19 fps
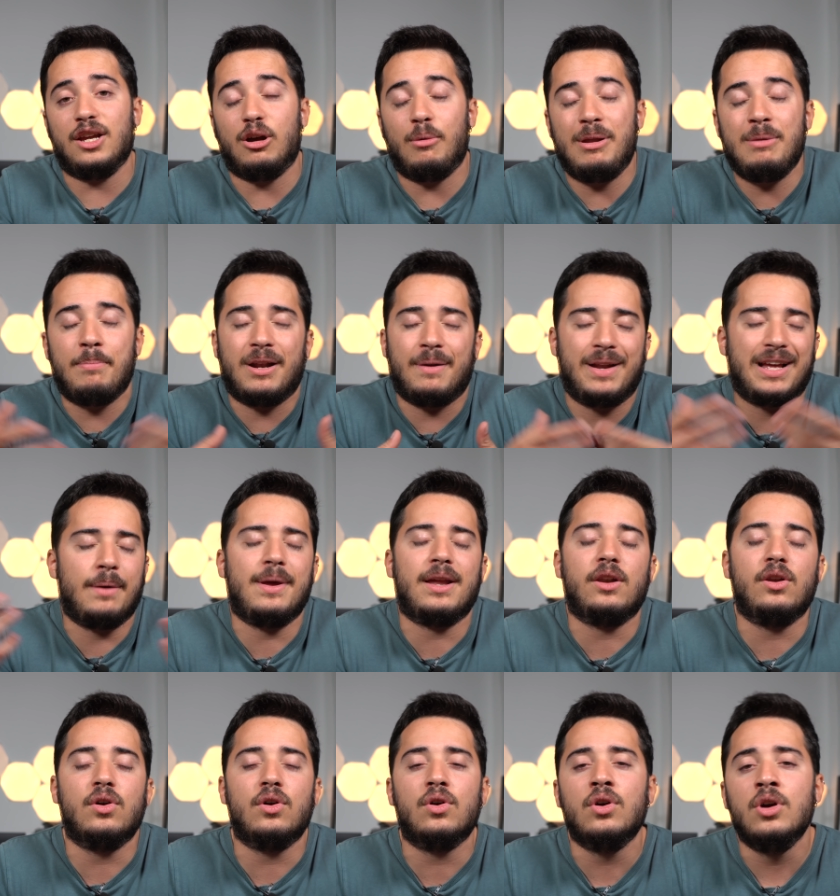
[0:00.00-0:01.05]
5.000, pero habrá que
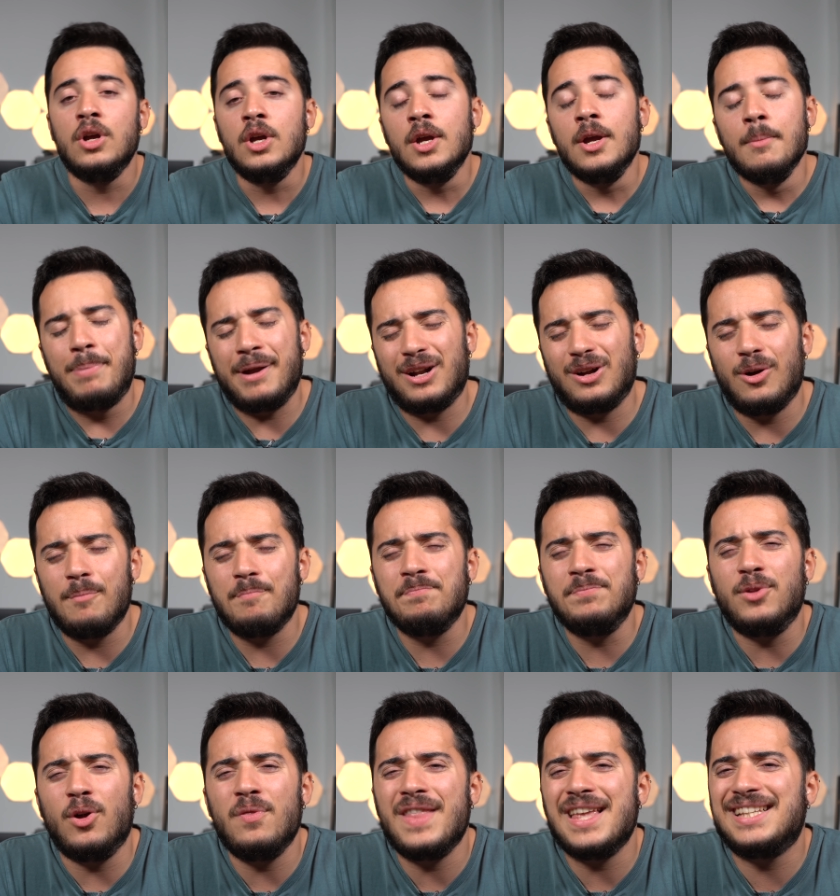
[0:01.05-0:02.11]
verlo. Pero
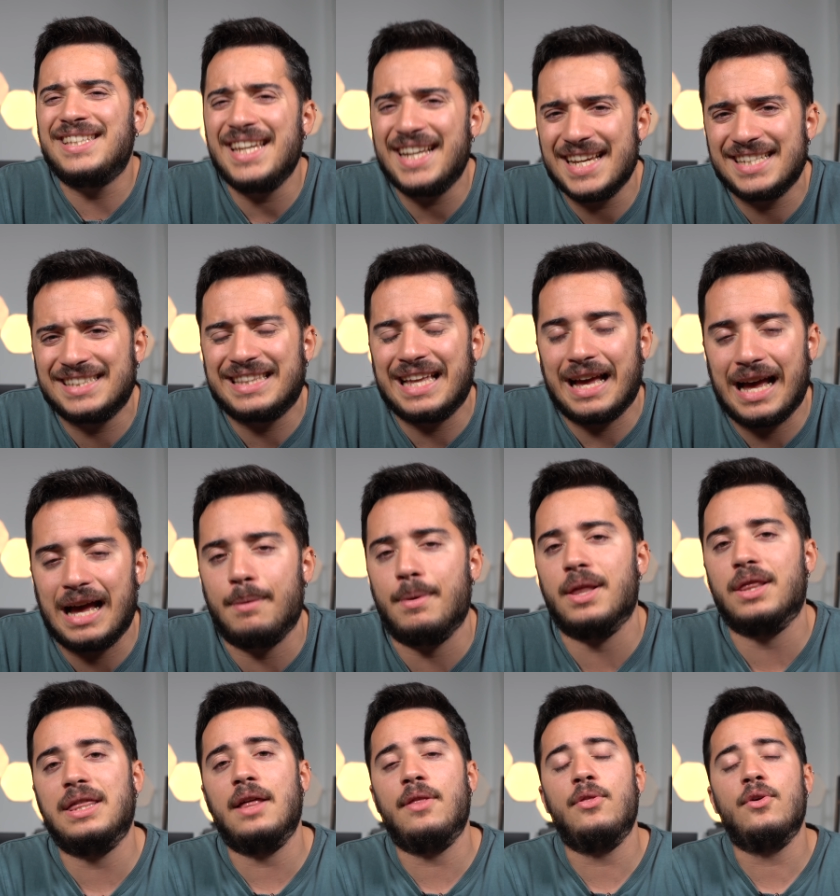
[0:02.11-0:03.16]
donde sí que está
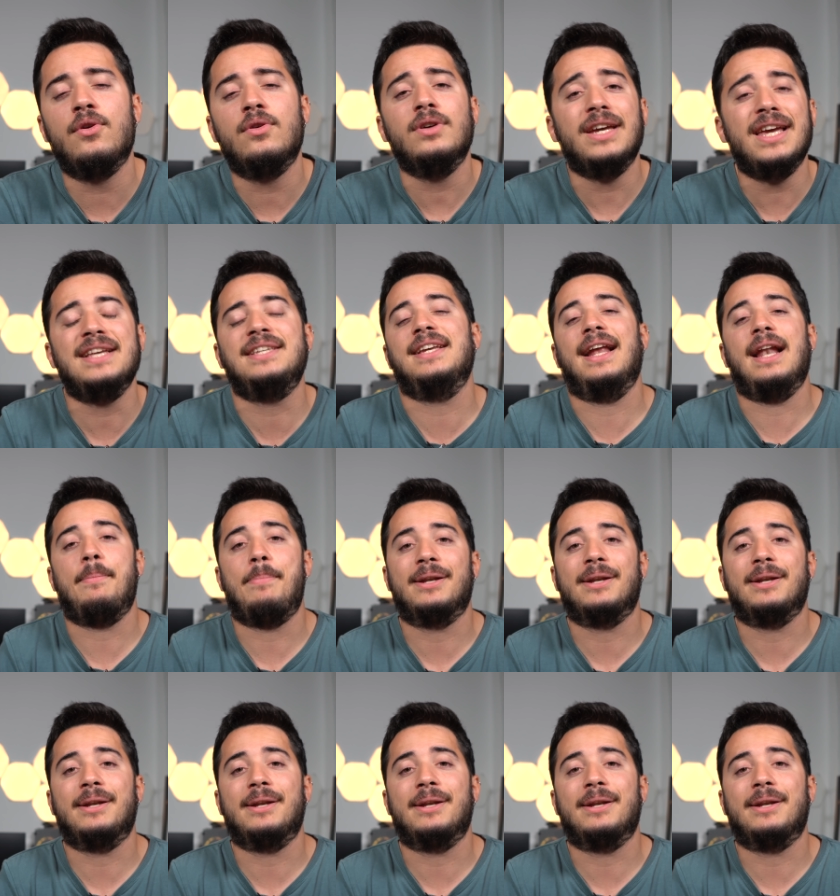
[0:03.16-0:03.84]
avanzado es en el